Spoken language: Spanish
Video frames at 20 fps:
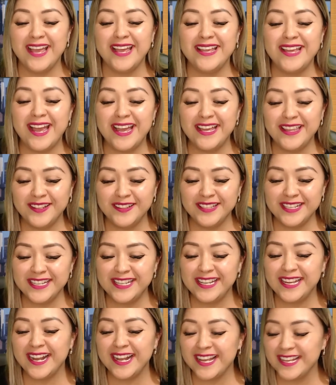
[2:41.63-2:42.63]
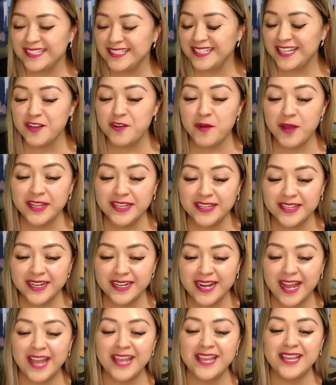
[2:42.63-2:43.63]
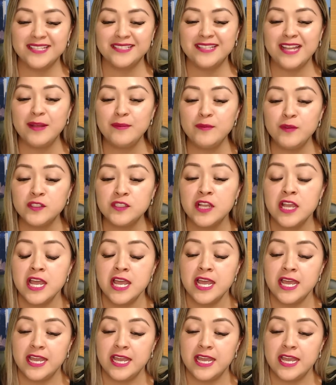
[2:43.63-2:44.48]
ay, ay, donde quiera que se encuentren, ahí estamos.